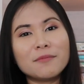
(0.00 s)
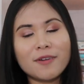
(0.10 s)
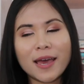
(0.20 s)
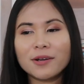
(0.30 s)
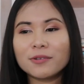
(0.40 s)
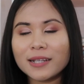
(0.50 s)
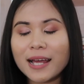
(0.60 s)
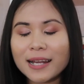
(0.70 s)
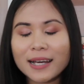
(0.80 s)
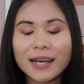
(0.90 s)
แฟนของติ
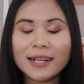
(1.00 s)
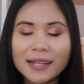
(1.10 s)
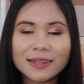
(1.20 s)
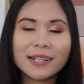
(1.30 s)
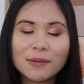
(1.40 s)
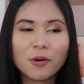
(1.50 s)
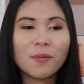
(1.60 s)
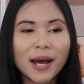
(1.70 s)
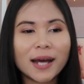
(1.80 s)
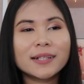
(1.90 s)
น่านะคะนิตันก็บอ
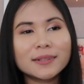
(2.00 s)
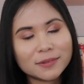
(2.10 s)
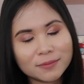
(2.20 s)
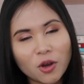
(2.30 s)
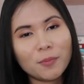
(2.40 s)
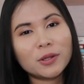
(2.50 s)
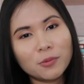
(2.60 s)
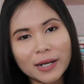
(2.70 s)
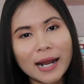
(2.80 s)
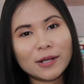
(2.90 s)
กว่าต้องไปต
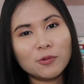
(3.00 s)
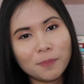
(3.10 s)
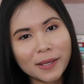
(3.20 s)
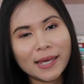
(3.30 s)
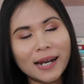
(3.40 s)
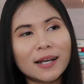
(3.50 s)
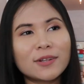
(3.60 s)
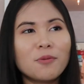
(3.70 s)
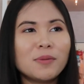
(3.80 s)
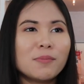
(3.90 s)
รวจนะทุกปีแล้วก็
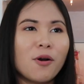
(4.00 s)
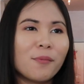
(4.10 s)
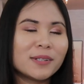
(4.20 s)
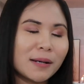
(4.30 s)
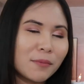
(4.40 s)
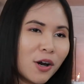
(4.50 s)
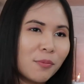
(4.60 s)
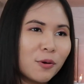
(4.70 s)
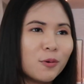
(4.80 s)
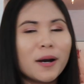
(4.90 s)
ต้องมีหมอประจำครอ
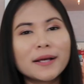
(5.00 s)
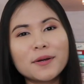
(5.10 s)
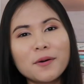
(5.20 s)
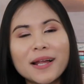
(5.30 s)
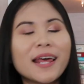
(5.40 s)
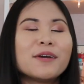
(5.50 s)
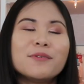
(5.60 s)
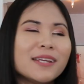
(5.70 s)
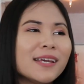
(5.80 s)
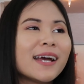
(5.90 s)
บครัวต้องอะไร
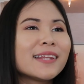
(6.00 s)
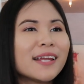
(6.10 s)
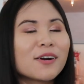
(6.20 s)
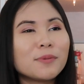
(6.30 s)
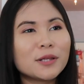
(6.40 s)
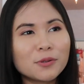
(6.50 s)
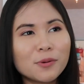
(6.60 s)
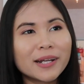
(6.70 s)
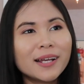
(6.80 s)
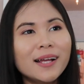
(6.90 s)
งุ่นงี้งั้นที่แล้วก็ไปตร
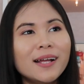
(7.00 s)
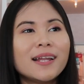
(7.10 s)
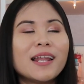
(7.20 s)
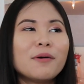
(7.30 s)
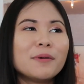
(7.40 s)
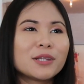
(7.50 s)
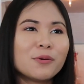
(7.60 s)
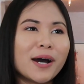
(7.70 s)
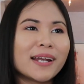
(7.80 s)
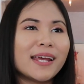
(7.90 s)
วจ แล้วพอไปต
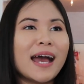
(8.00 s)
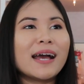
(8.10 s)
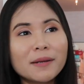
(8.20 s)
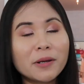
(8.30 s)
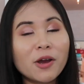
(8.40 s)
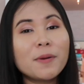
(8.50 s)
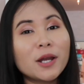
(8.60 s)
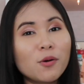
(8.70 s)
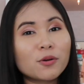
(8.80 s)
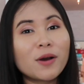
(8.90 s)
รวจเนี่ยมันก็เป็น
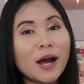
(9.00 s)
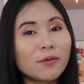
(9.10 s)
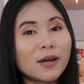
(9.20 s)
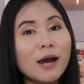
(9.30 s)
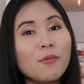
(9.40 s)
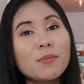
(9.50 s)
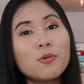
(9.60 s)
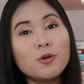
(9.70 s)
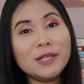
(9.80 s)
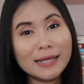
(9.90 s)
กฎของเขานะคะว่า
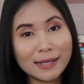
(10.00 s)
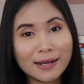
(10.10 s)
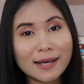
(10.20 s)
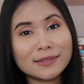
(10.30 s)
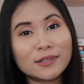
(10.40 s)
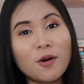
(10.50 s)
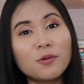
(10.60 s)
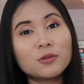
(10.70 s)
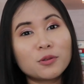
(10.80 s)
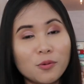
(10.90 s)
ผู้หญิงเนี่ยจะต้อง
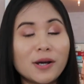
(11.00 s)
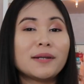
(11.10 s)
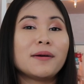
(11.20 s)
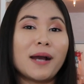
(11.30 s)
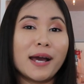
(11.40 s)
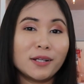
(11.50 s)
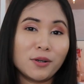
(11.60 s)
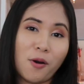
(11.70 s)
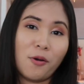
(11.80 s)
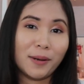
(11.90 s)
ตรวจคัด
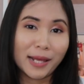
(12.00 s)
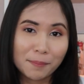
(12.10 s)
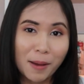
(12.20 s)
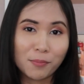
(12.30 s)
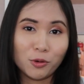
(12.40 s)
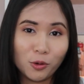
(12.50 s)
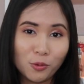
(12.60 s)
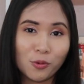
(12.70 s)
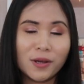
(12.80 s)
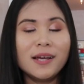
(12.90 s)
กรองมะเร็งปากมด
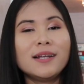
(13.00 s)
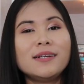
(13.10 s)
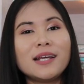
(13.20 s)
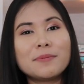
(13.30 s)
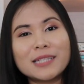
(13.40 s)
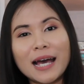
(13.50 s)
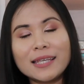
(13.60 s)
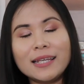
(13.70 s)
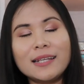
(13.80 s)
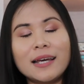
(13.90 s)
ลูกหรือในภาษาอั
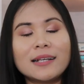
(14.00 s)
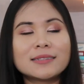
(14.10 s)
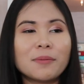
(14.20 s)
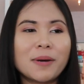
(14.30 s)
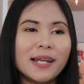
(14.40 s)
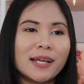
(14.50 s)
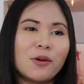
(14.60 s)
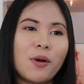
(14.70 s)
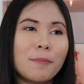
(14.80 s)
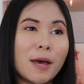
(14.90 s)
งกฤษเนี่ยสามารถเรียก
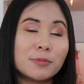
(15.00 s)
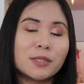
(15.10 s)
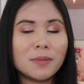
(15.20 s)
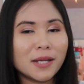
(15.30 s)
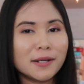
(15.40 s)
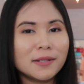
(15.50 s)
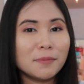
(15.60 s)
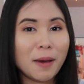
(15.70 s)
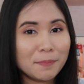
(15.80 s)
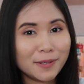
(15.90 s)
ได้ว่า pap smear ห
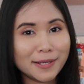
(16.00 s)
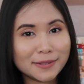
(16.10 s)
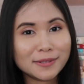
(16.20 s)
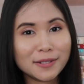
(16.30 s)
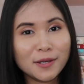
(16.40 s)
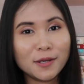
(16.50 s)
รือ pap test